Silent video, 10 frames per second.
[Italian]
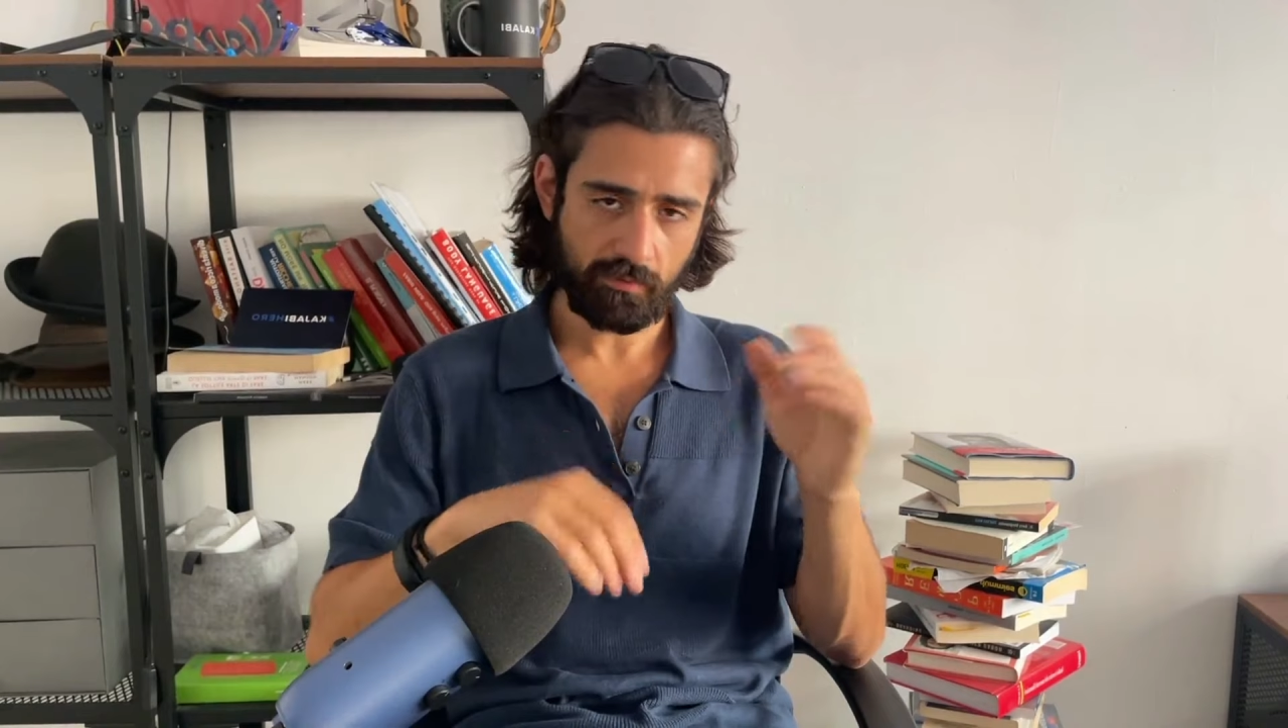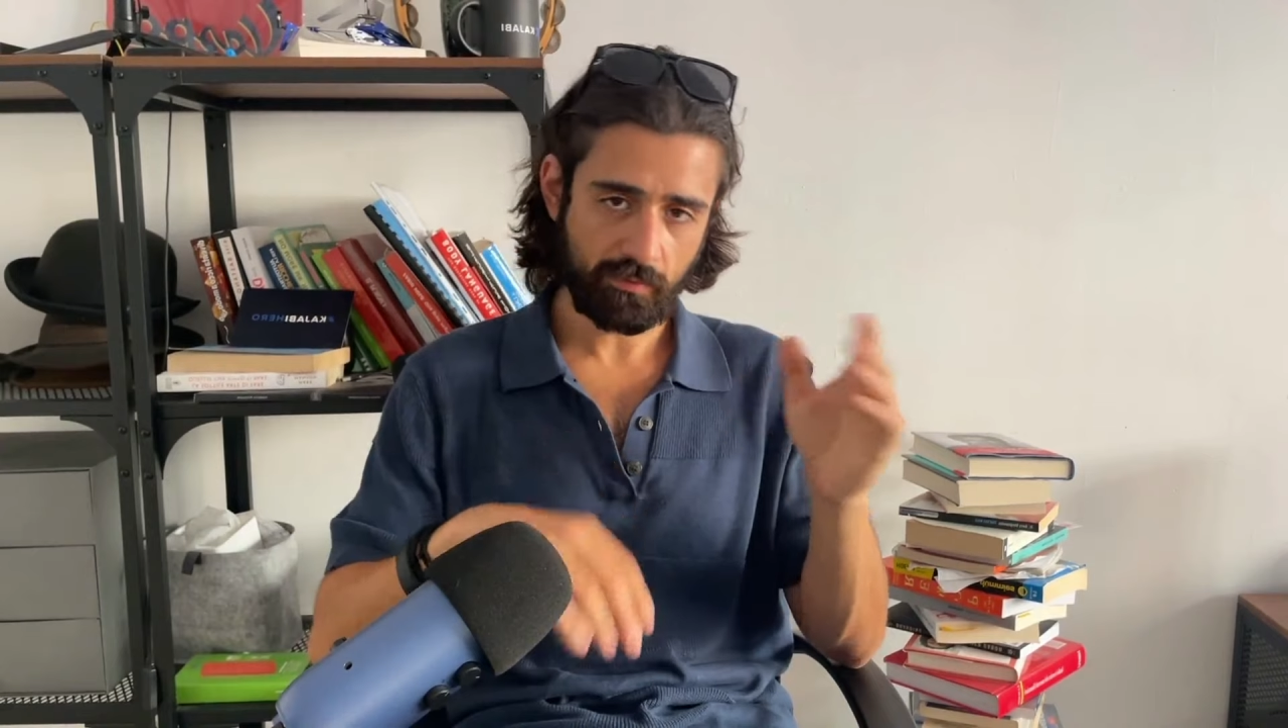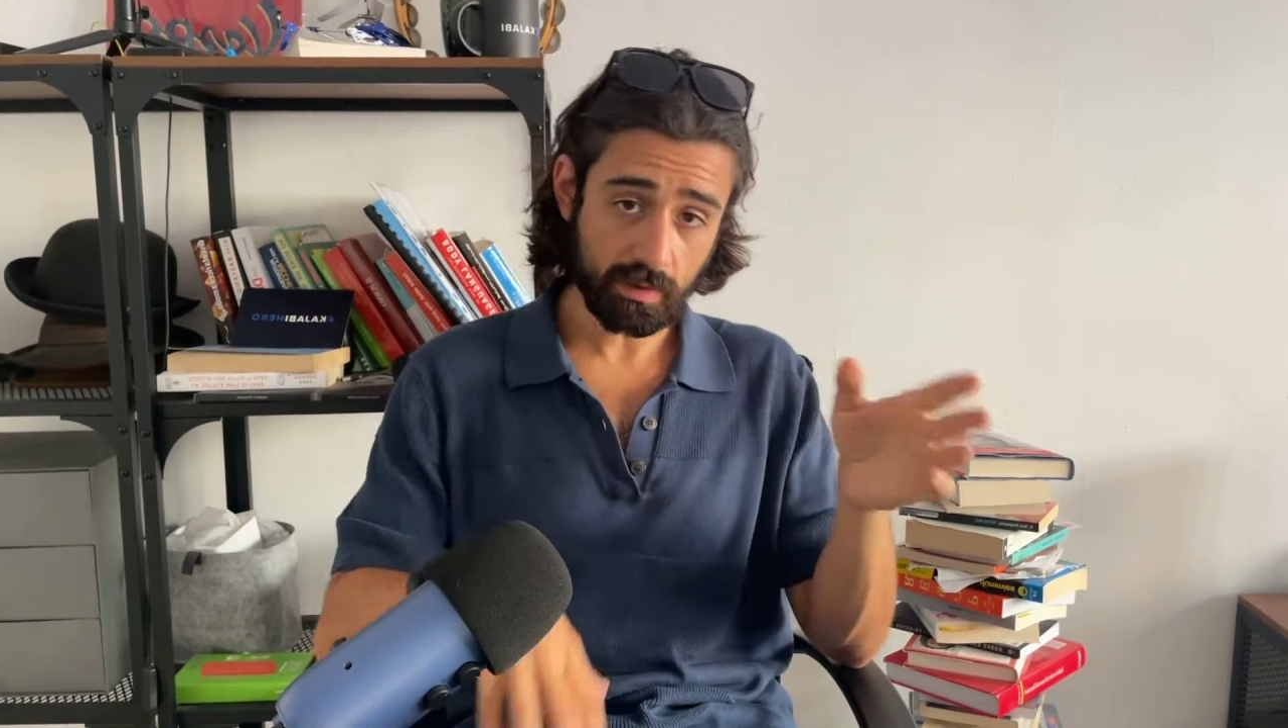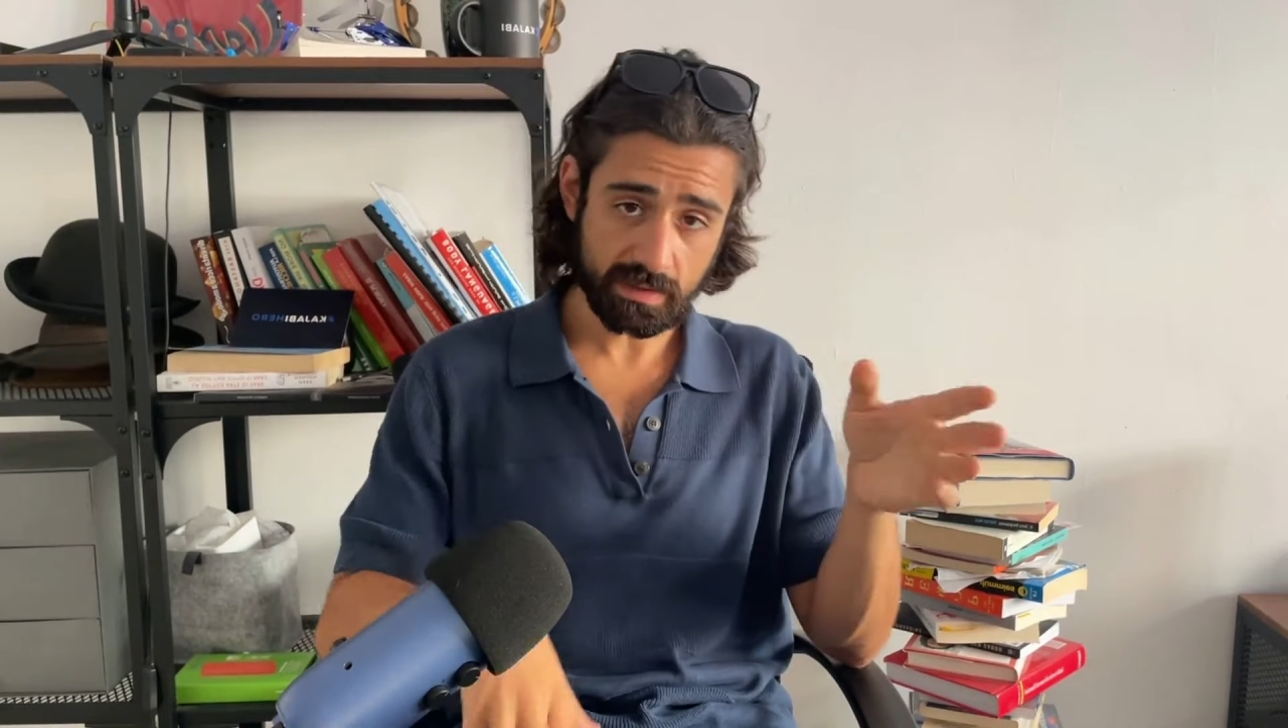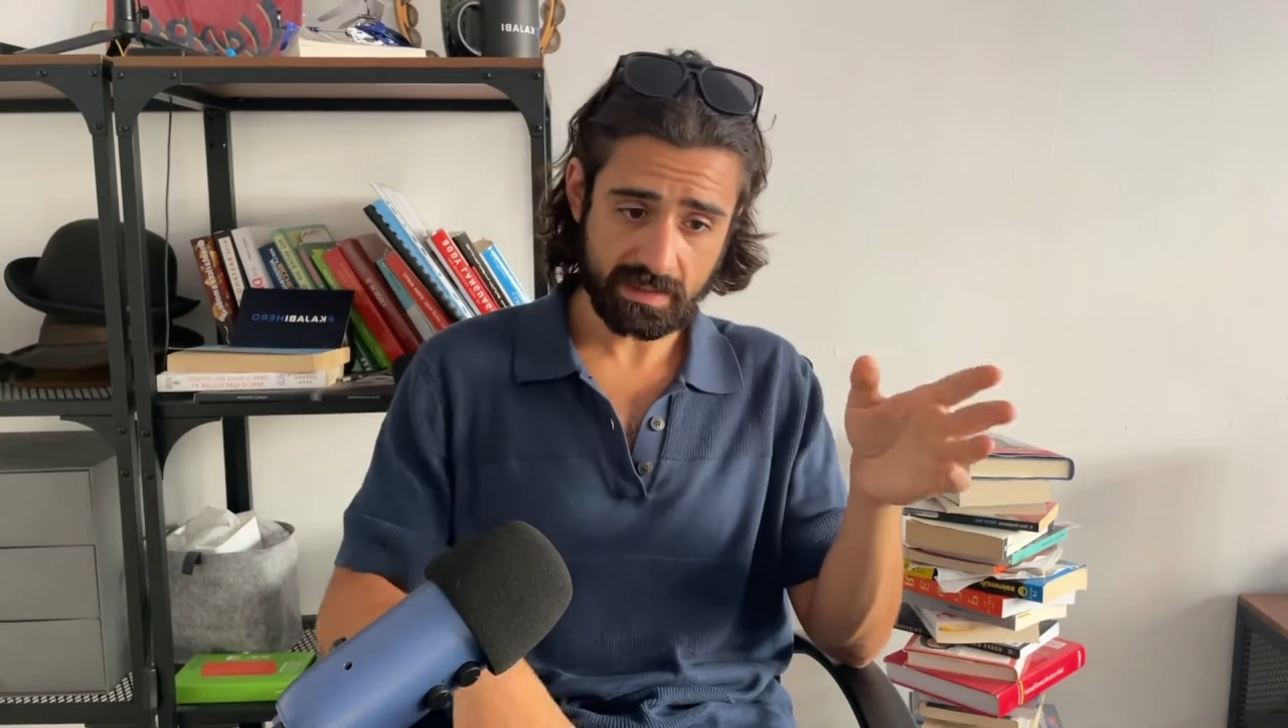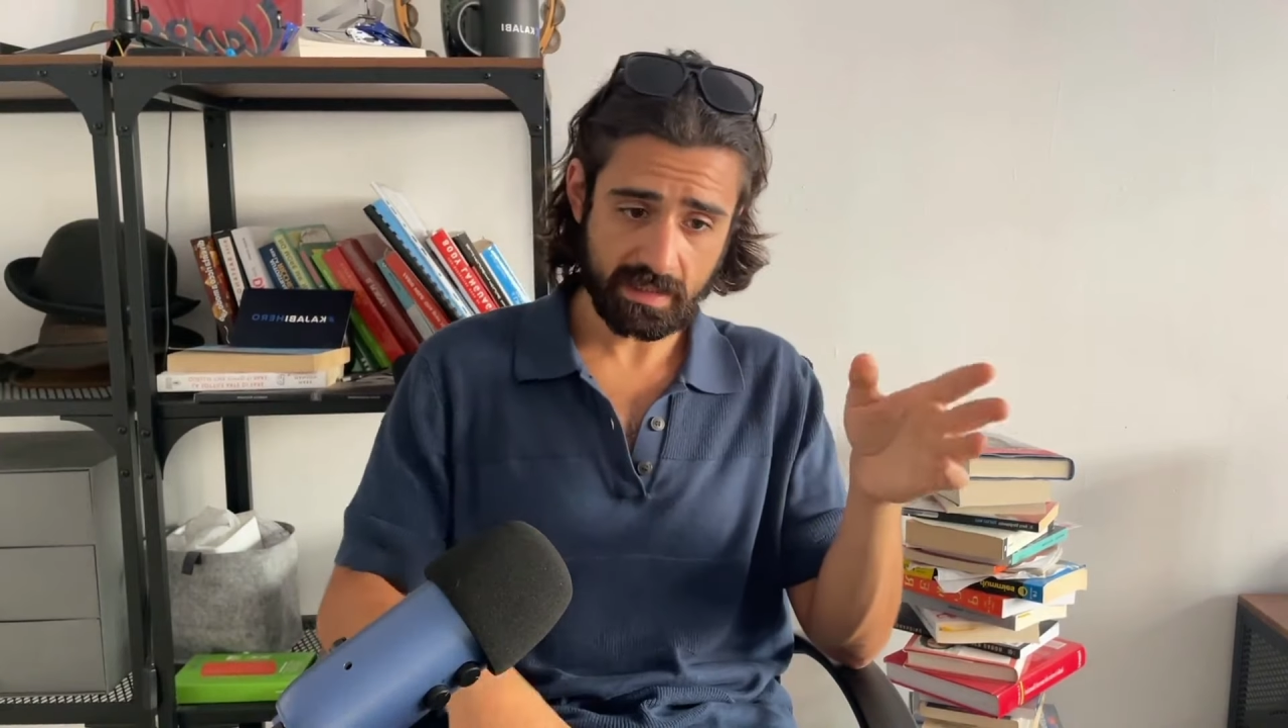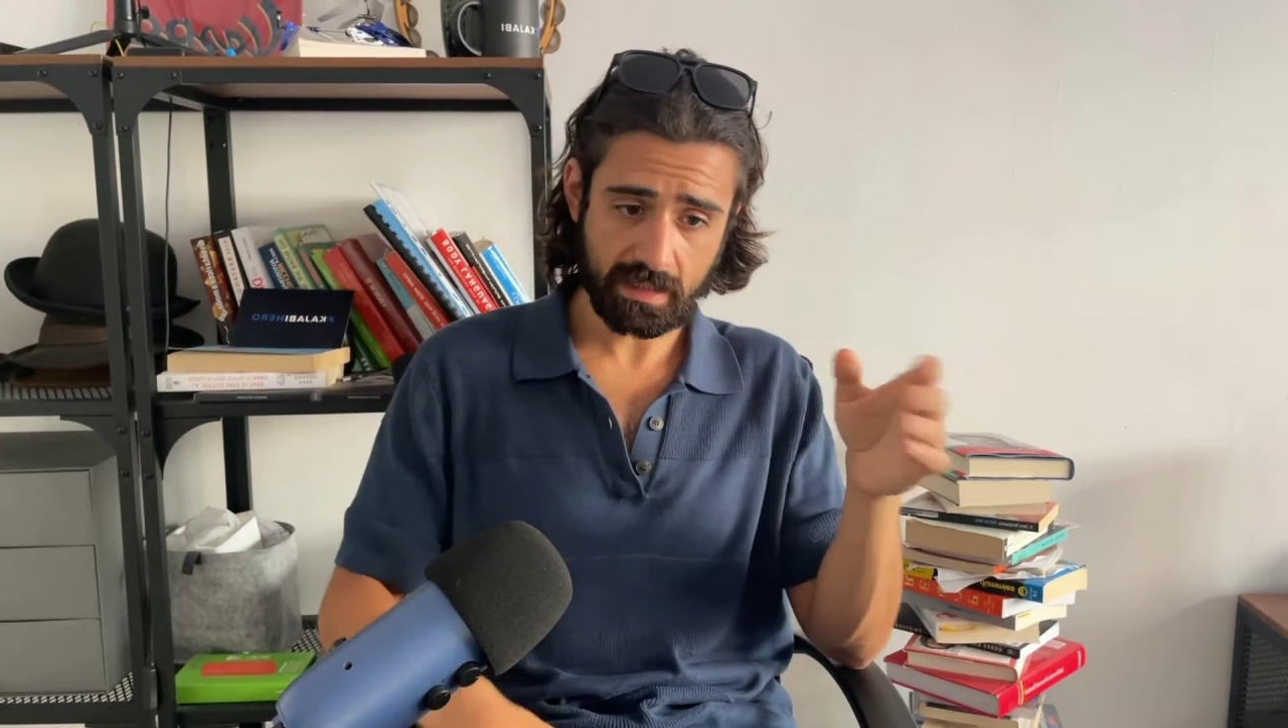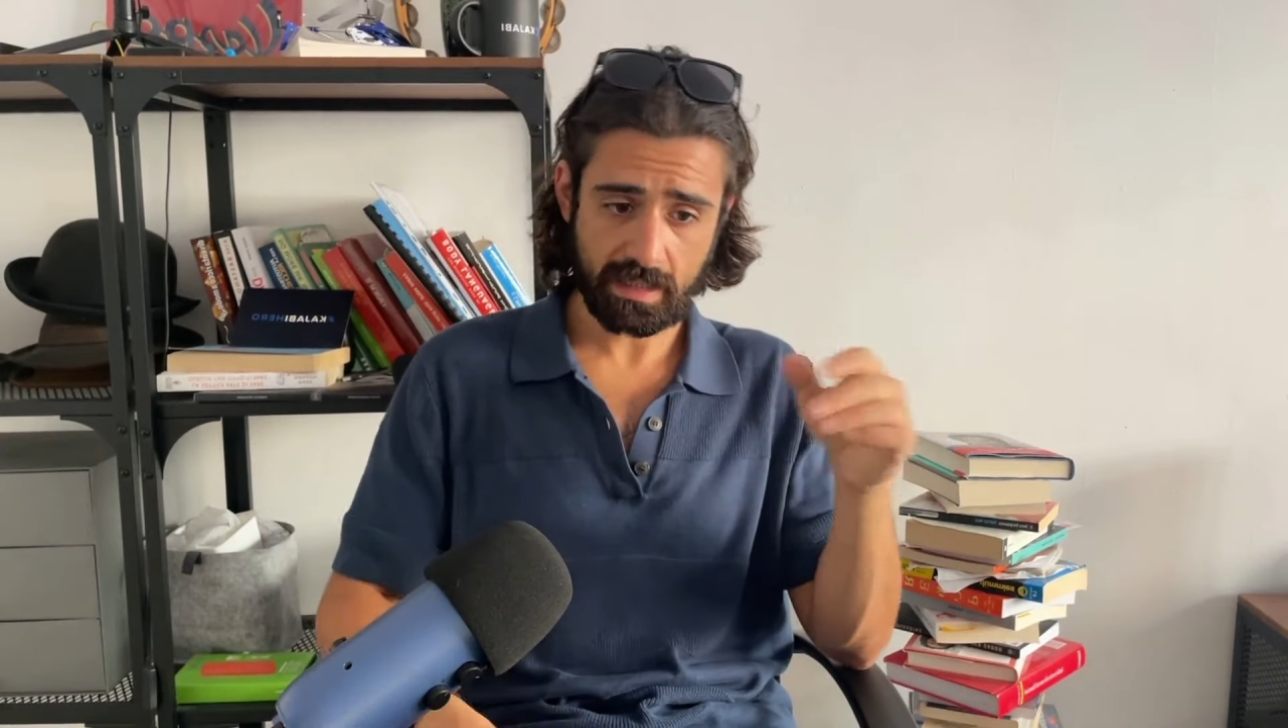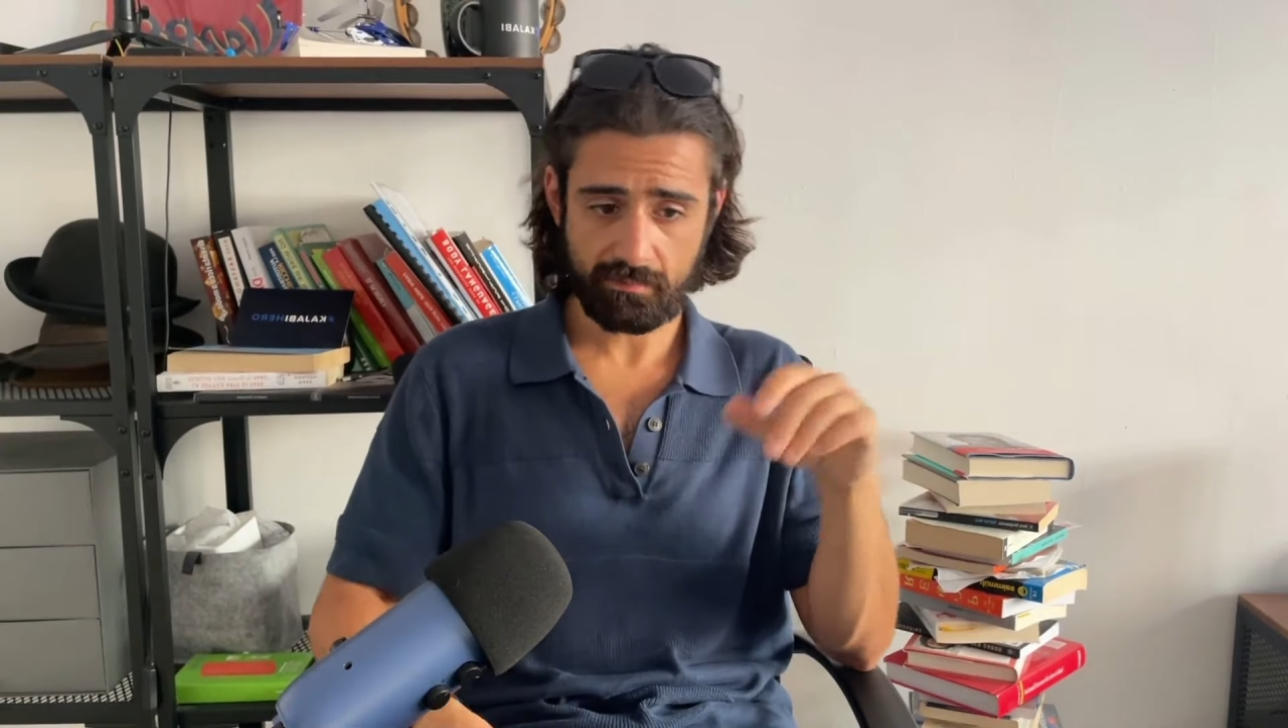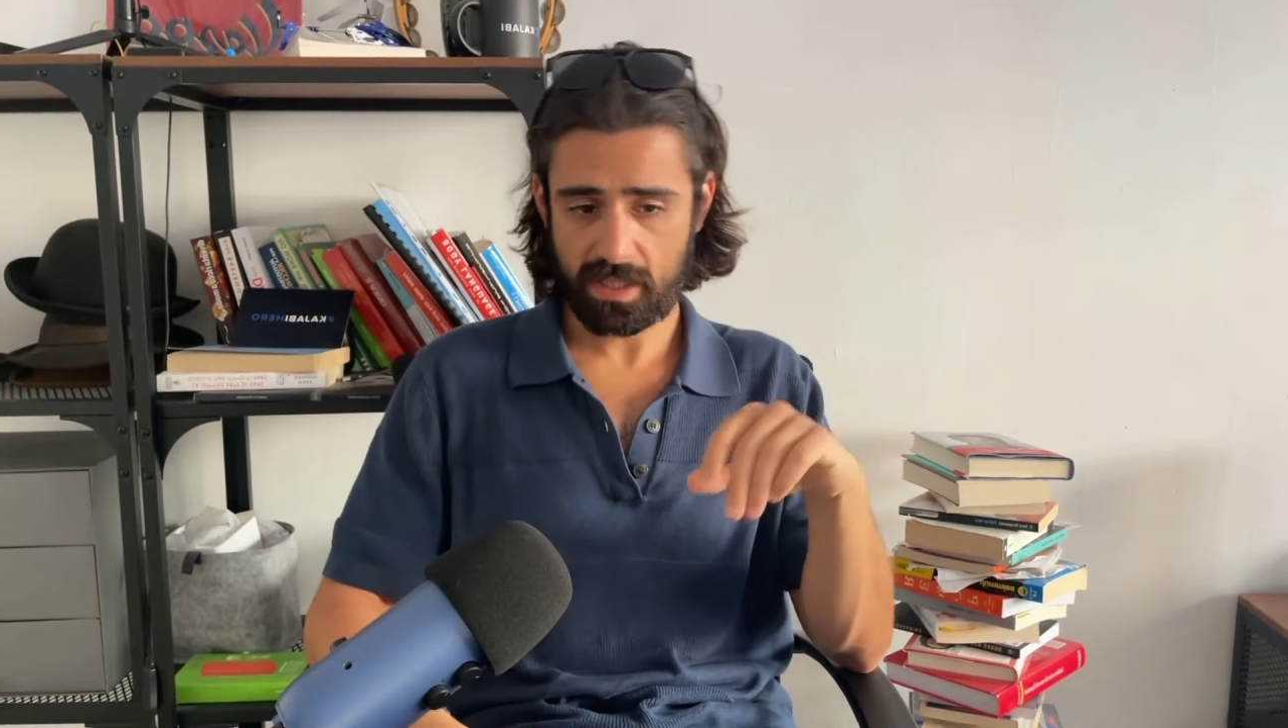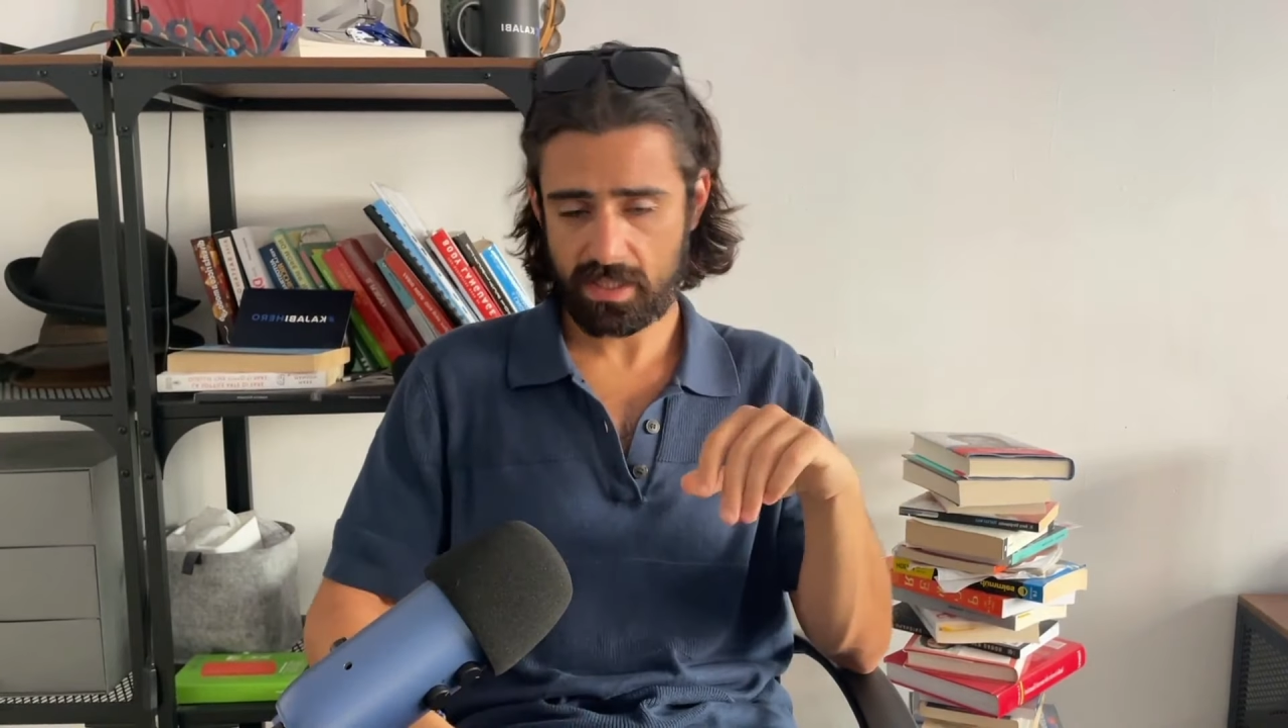forse cambia